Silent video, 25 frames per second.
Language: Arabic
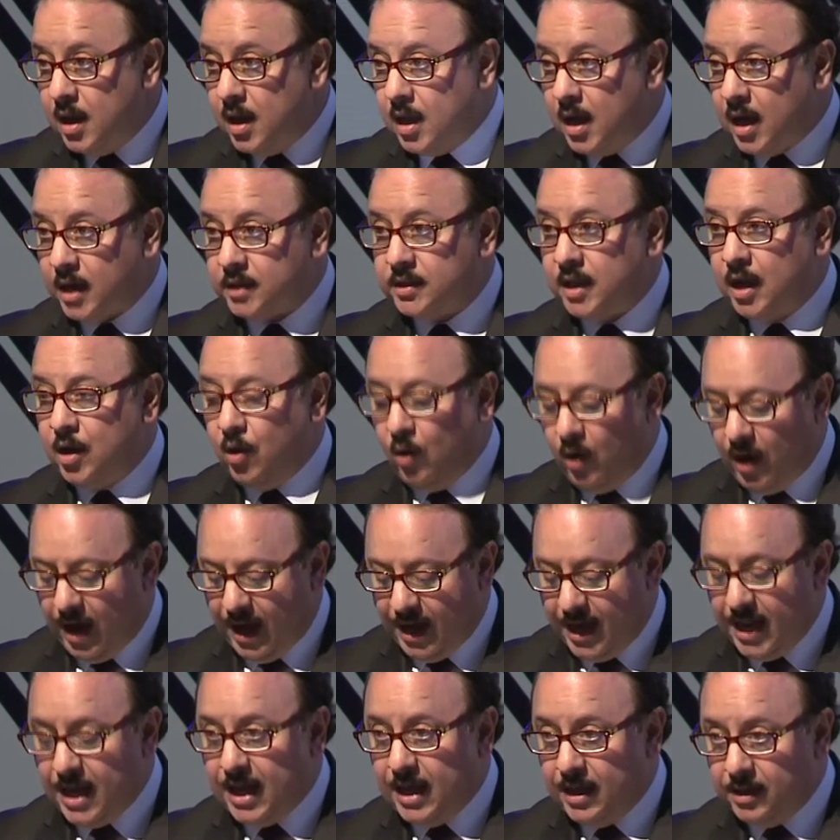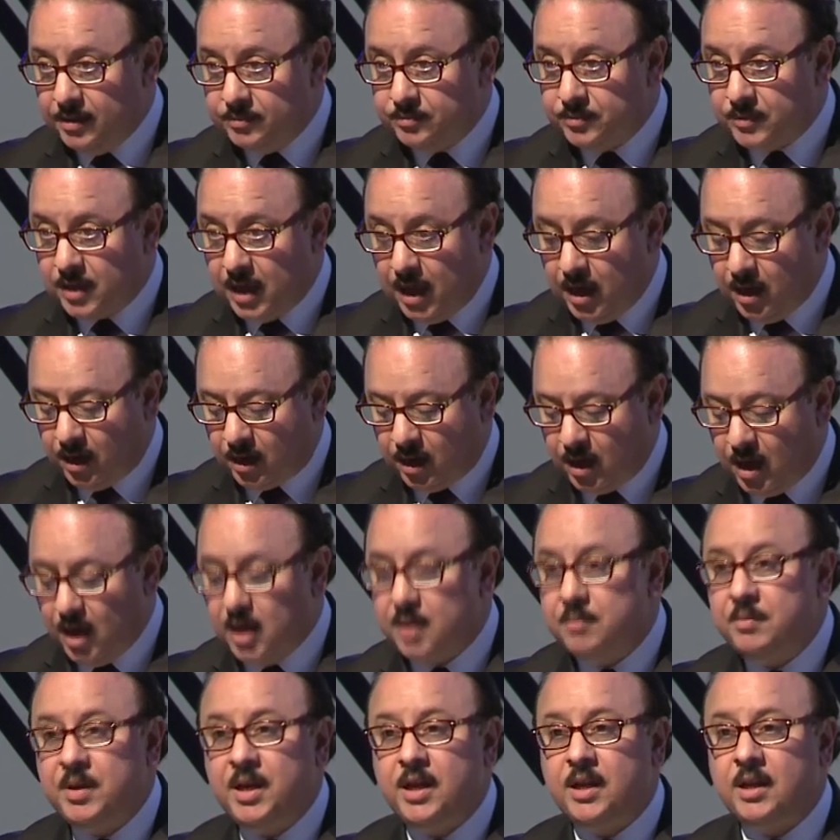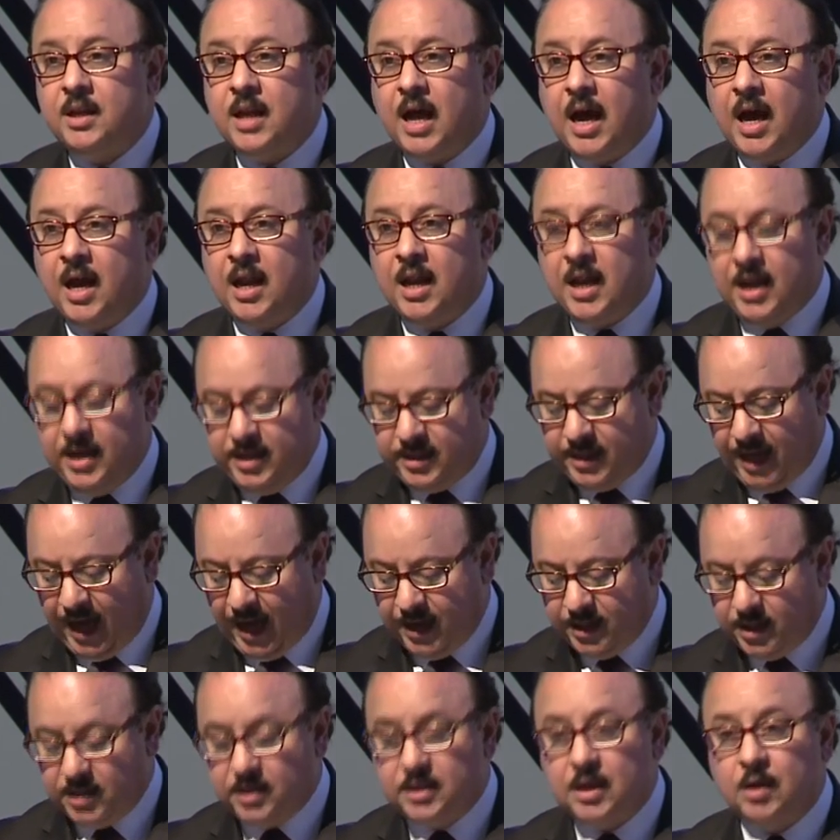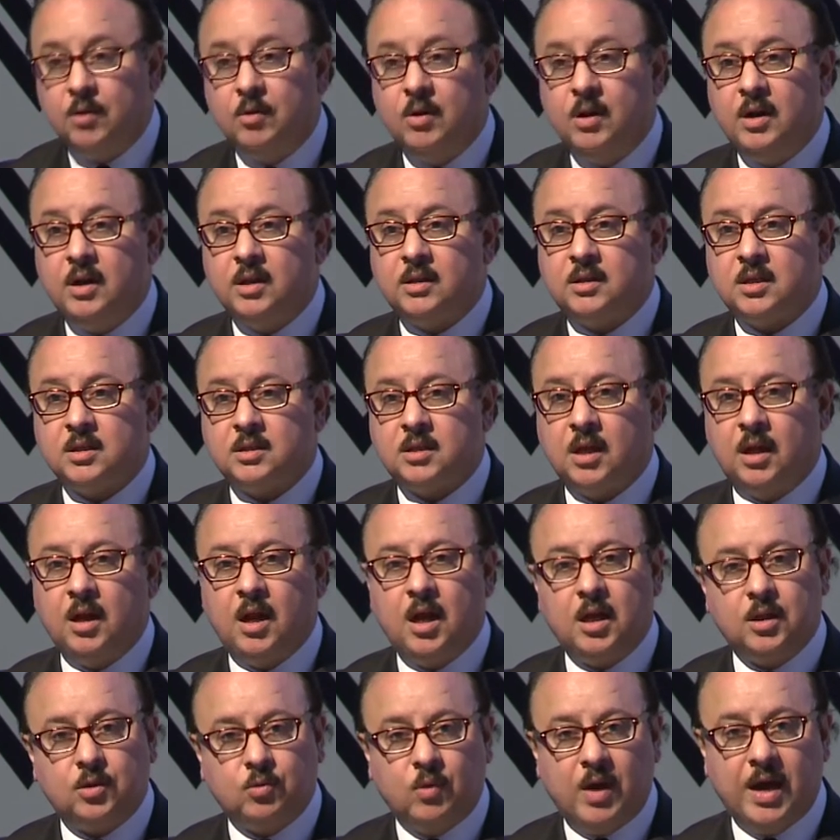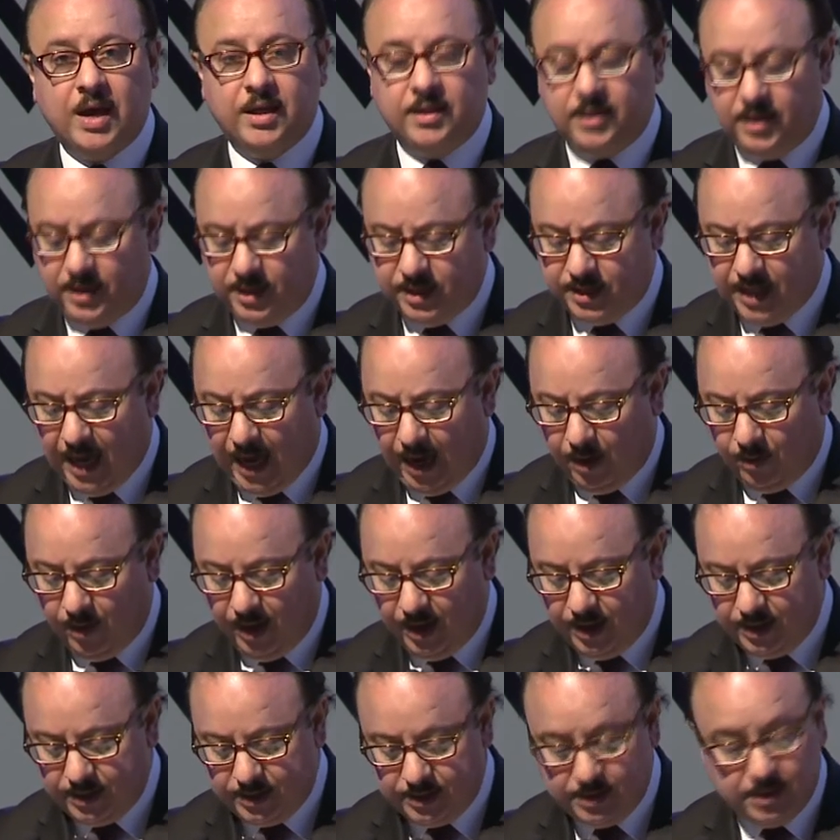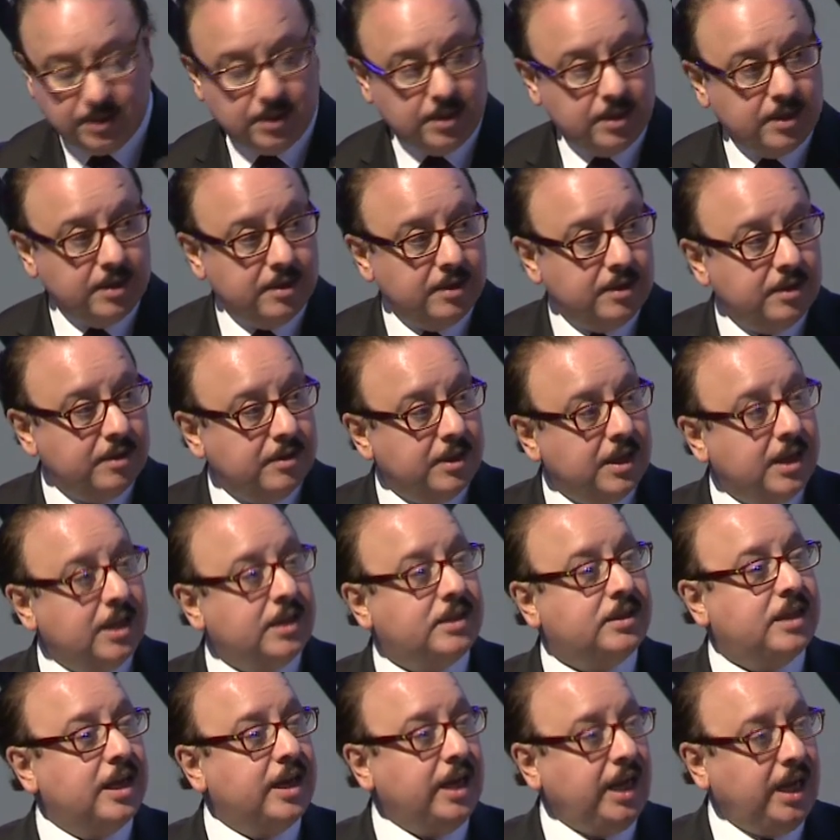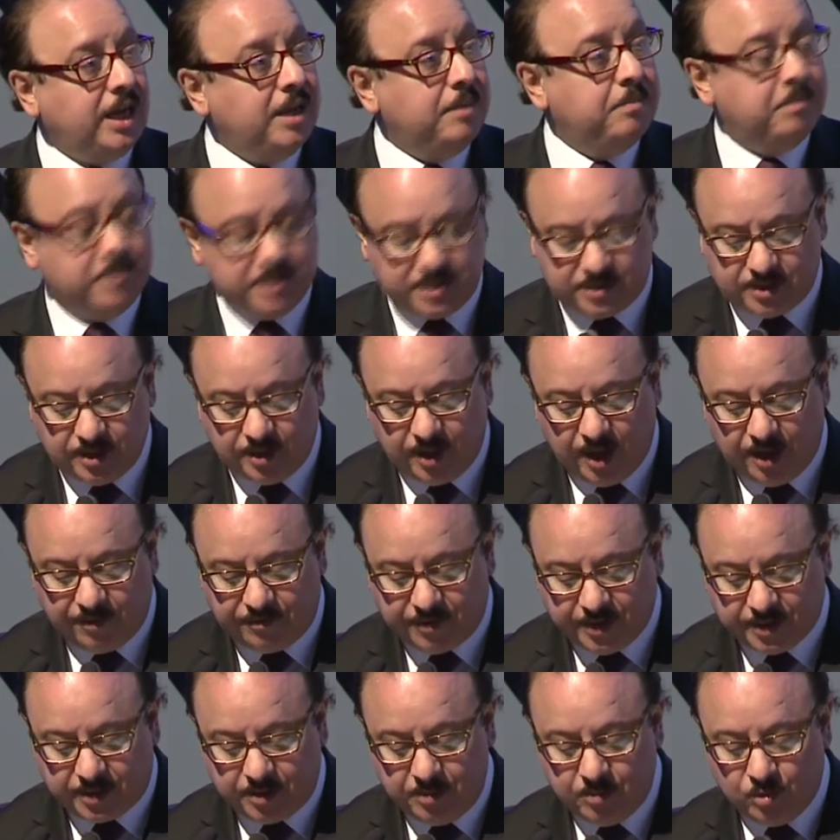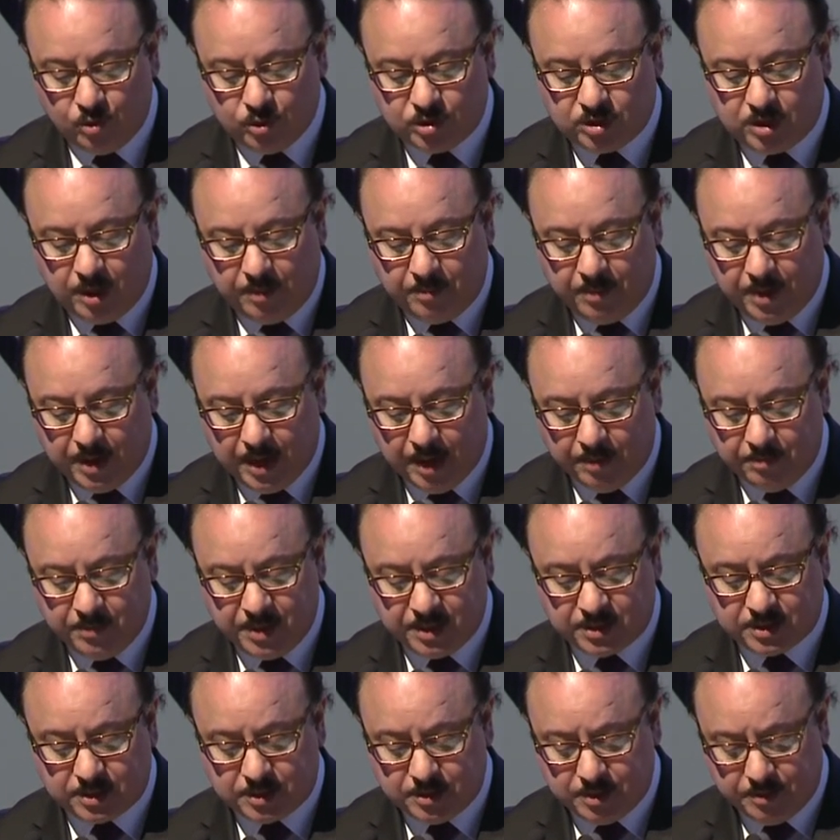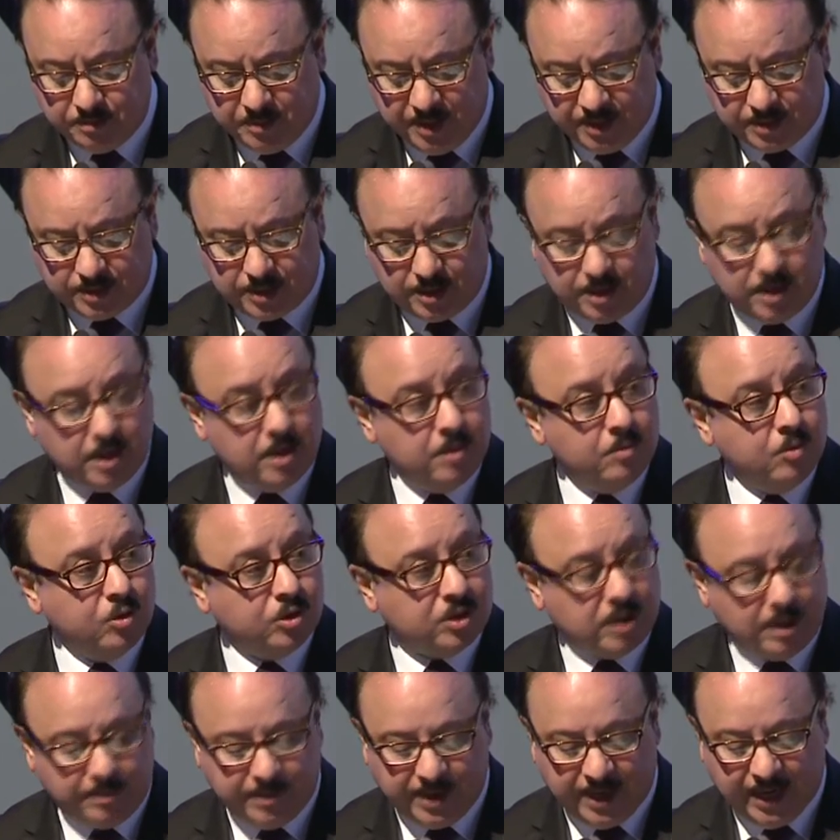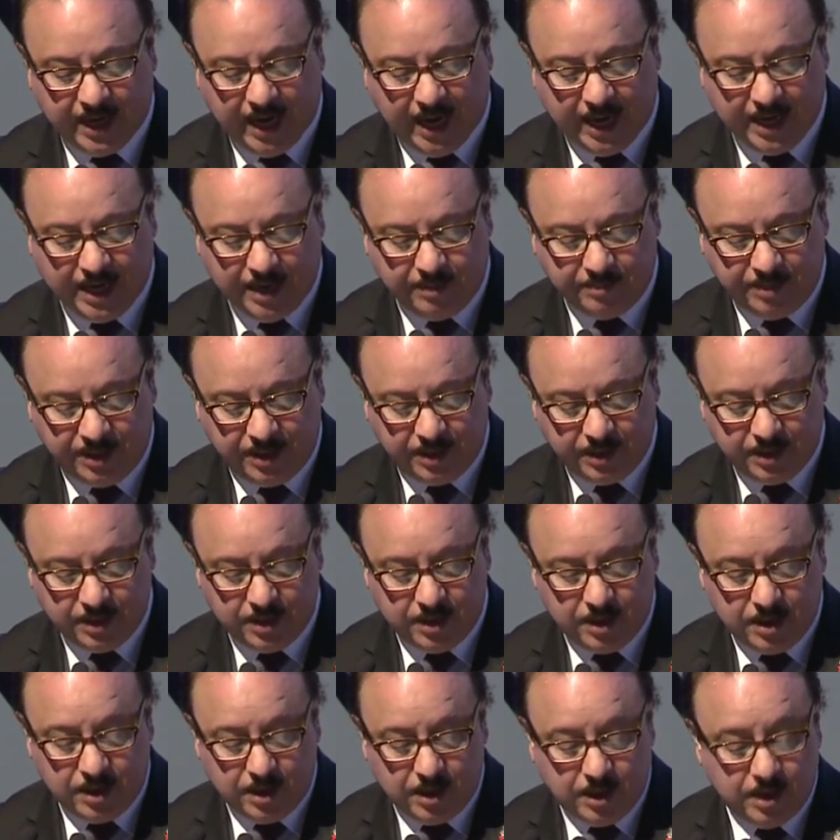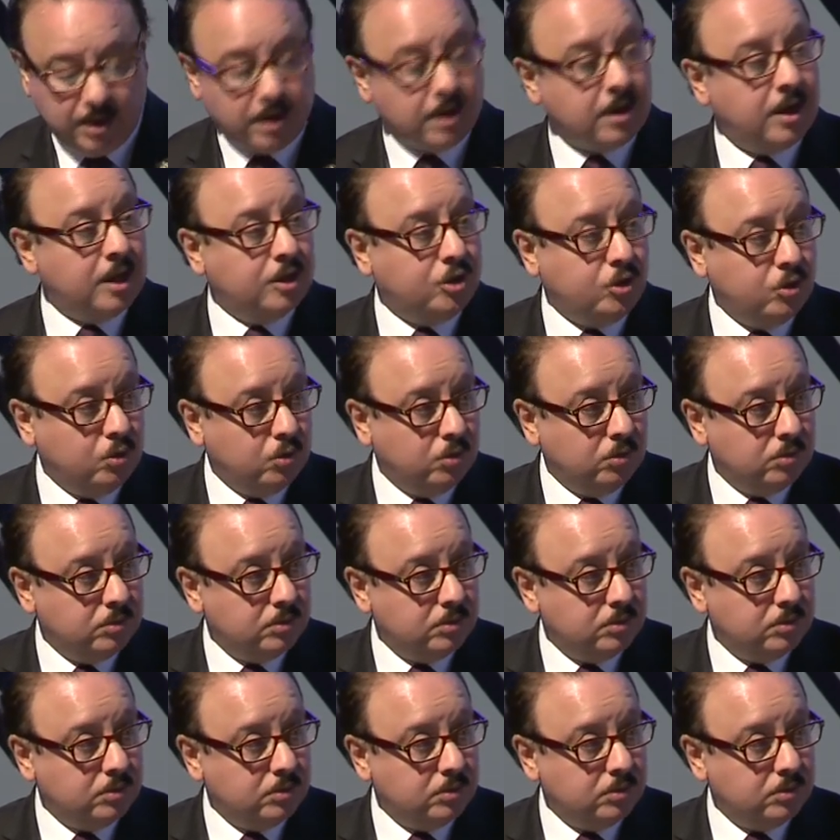أقترح على القائمين على الاتحاد الدولي للاتصالات وهذه دعوة للترحيب باستضافة مؤتمر مصر للمؤتمر العالمي للراديو